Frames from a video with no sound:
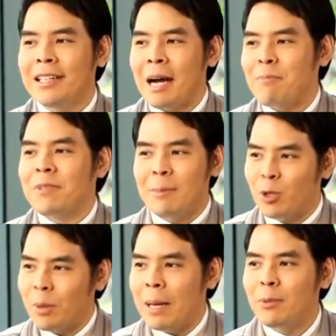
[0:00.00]
นึ่งครับเตรียม
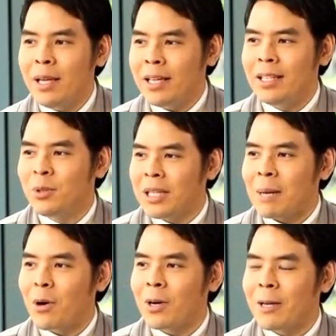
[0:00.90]
สุขภาพตัวเองอย่างที่คุณ
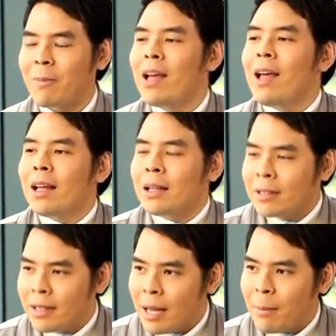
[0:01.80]
ตั๊กบอกเลย
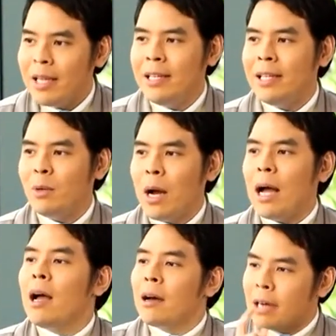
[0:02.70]
เตรียมให้ดีว่า
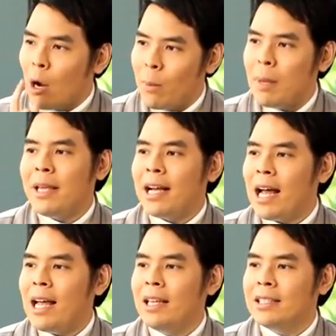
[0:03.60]
เราไม่มี
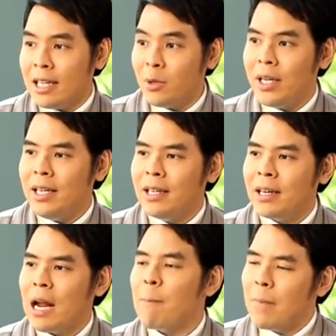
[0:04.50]
ไข้ เช็คดูให้ดี
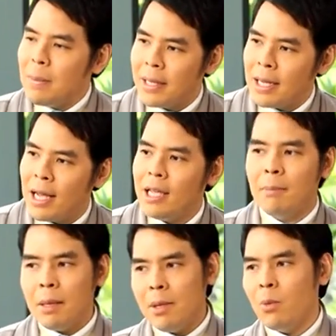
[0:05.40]
นะครับ ไม่มีไข้
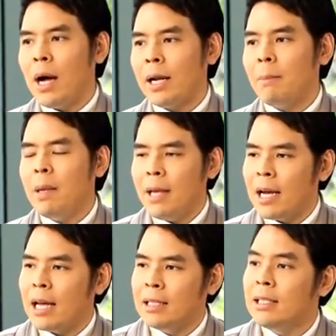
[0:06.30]
ไม่มีหวัด ไม่มี
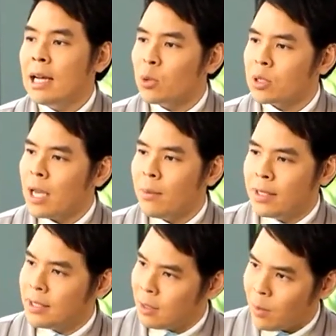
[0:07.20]
อาการที่น่าสงสัย
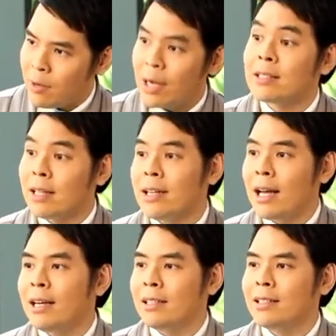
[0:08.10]
ว่าจะติดไวรัส
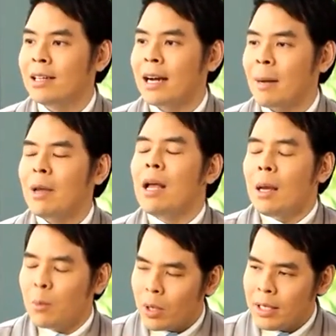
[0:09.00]
นั้น ๆ นะครับ
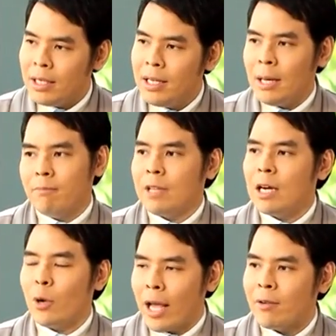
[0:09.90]
พวกนี้เนี่ย
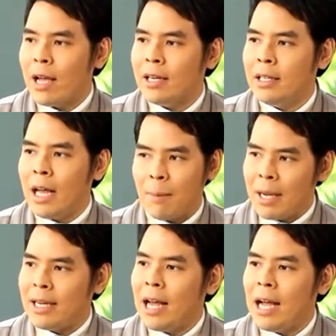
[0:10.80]
ถ้าเราแข็งแรงดี
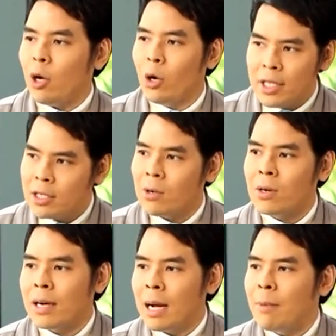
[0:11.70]
ไปได้ข้อที่
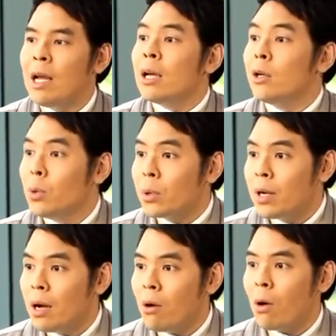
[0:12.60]
2 ครับ ดู
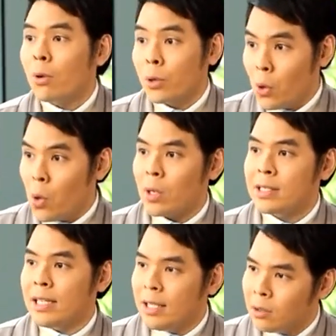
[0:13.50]
เรื่องของโรค
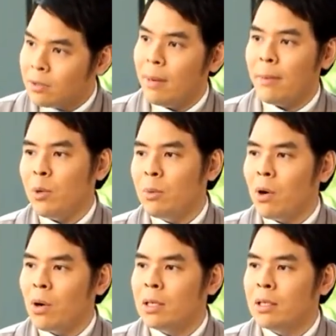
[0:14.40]
สิ่งที่ต้องเตรียมไปให้คุณ
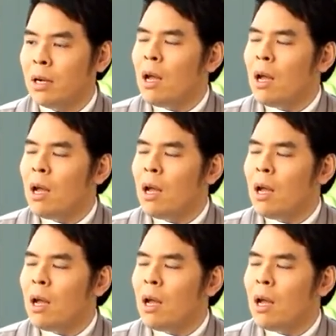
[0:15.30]
หมอคื